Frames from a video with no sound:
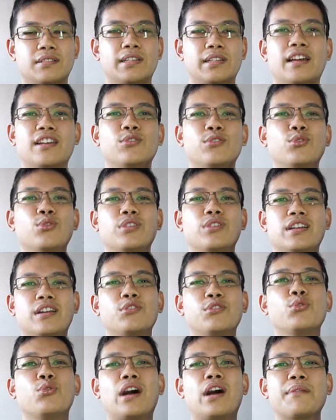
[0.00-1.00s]
เดี๋ยวดูดูเดี๋ย
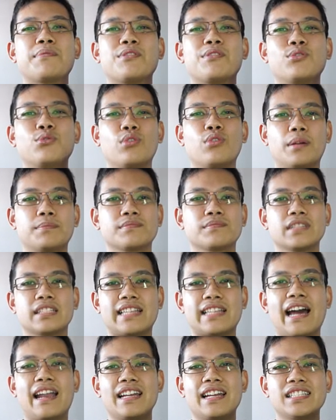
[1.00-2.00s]
วดูครับเดี๋ยวดูครับ
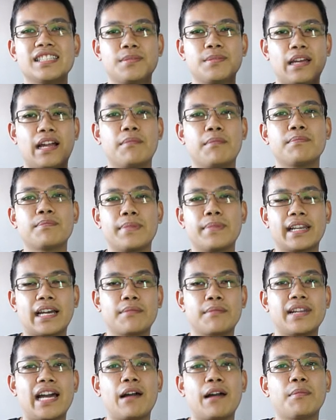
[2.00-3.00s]
ทาเลนส์นะครับ เป็น
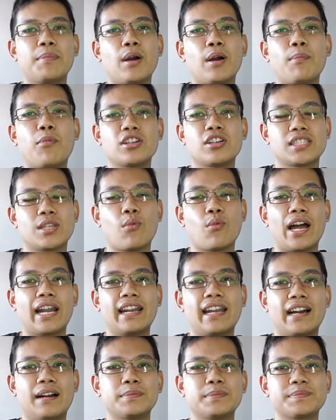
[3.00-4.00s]
คำนามแปลว่าพรสวรร
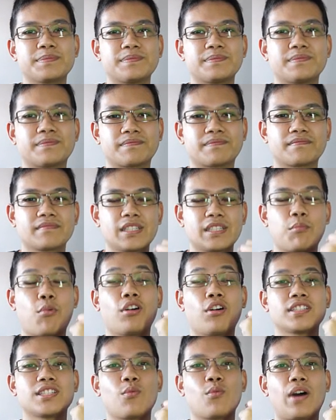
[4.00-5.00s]
ค์นะครับ พ
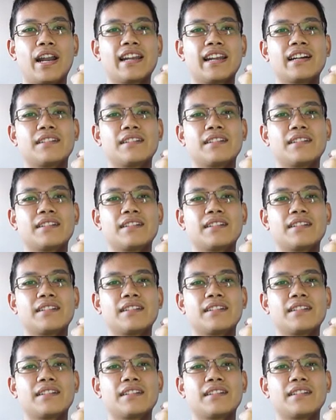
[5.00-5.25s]
รสวรร